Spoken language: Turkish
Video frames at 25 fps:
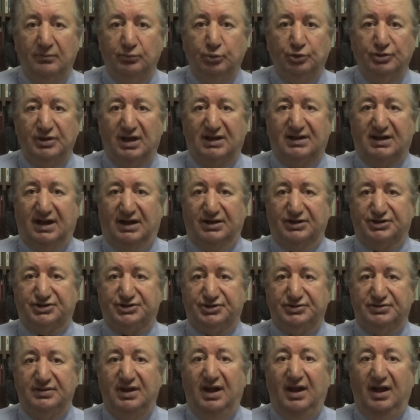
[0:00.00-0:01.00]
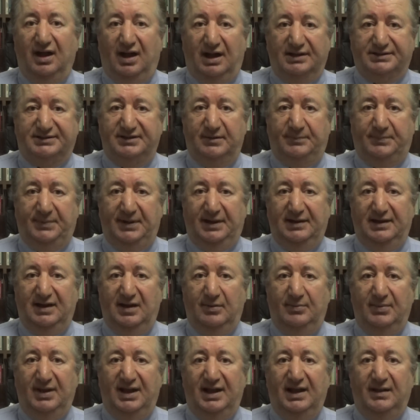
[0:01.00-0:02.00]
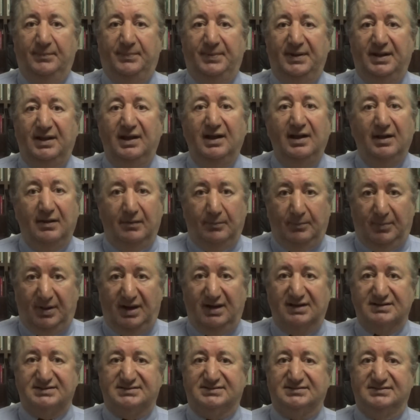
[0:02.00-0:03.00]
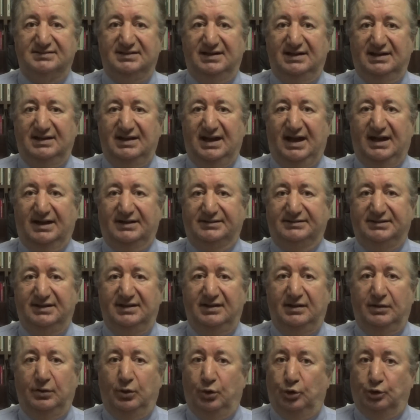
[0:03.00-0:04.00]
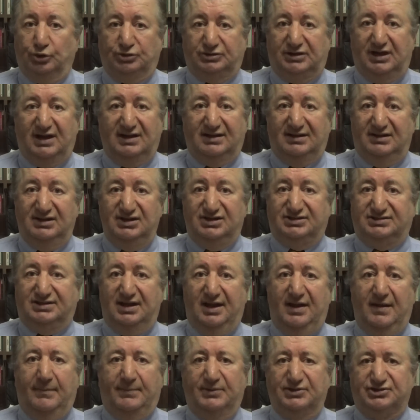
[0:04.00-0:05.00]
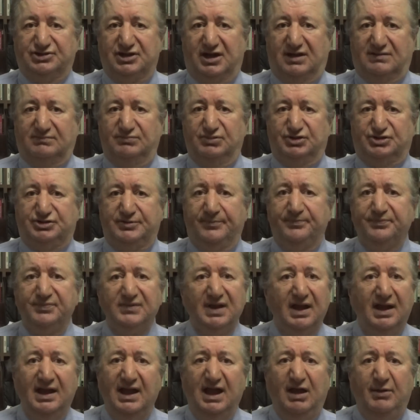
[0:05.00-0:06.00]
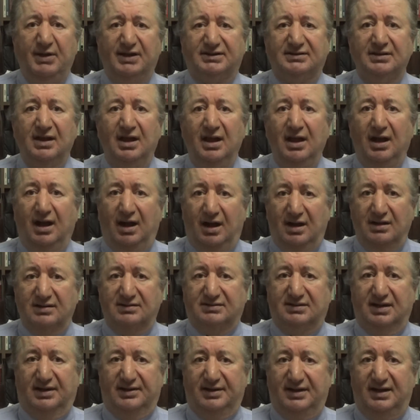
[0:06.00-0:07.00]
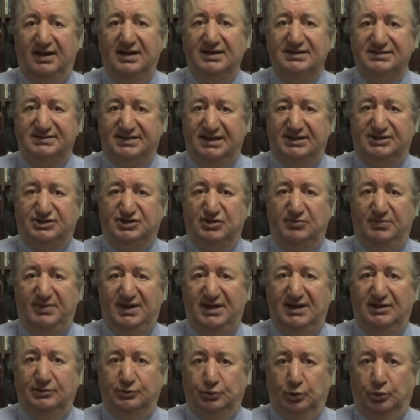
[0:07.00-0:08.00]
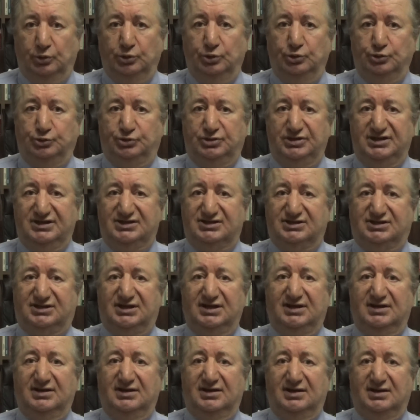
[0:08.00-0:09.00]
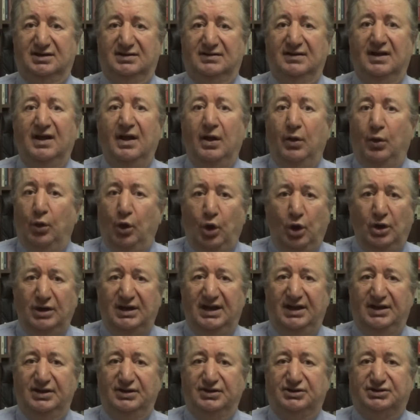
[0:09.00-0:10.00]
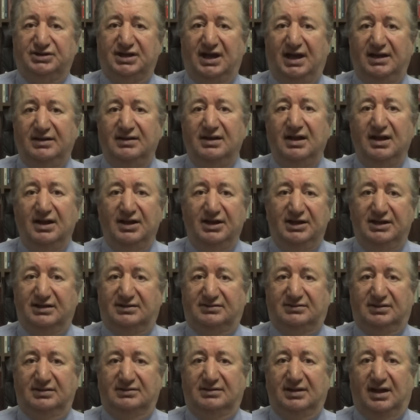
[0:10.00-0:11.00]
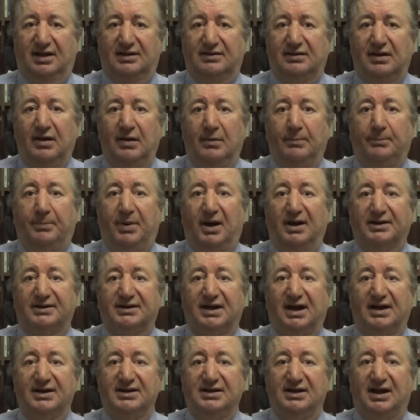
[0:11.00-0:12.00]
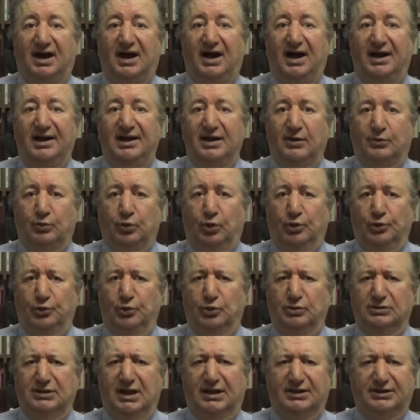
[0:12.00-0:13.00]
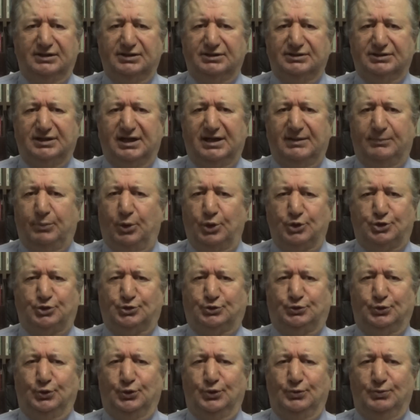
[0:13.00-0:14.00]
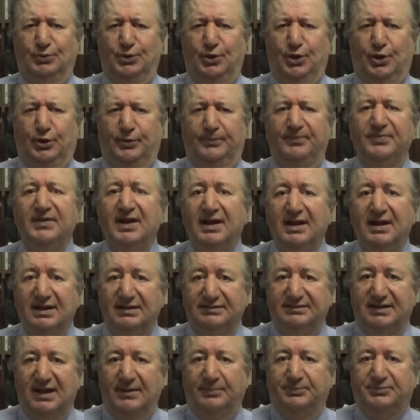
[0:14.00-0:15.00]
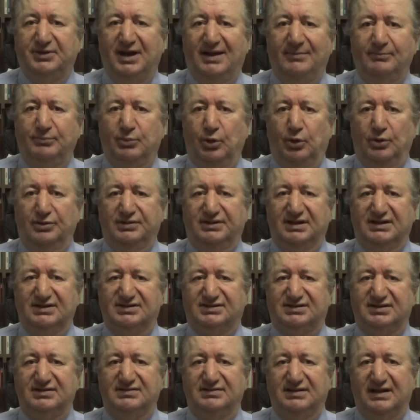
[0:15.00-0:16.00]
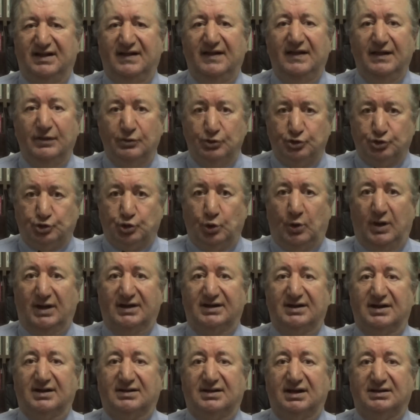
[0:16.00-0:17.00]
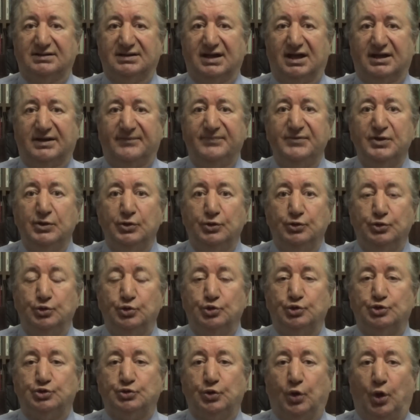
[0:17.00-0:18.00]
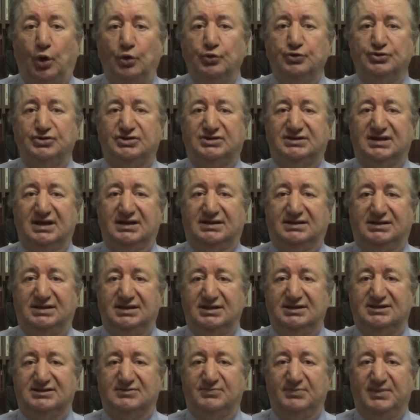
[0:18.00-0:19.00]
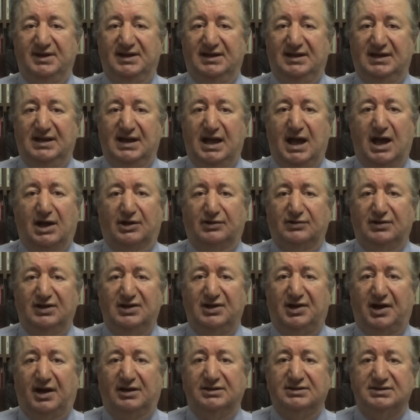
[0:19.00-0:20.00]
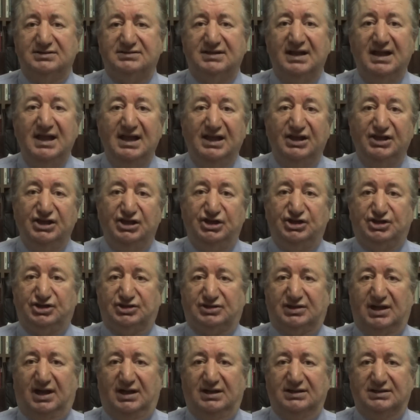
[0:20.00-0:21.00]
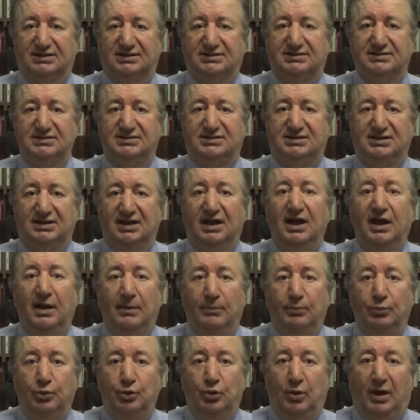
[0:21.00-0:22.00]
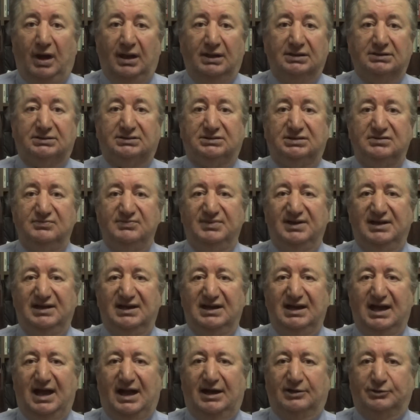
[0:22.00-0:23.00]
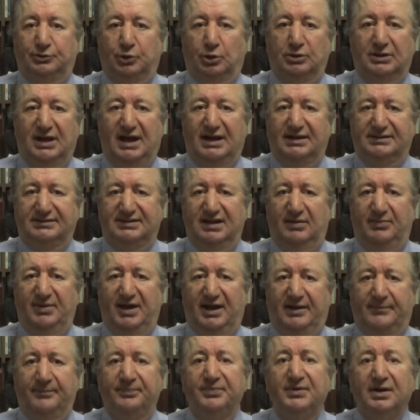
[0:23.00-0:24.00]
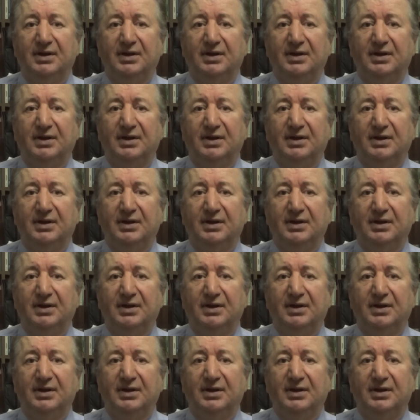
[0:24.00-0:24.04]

Buna karşın AKP ile MHP bazı illerde ortak liste yapacakmış. Evet Ankara seçime dolu dizgin. Öyleyken iktidar para ihale konularında boş durmuyor. Deprem bölgesinde şu ana kadar 118 milyar liralık iş dağıttı ki bu 6 milyar dolar demek.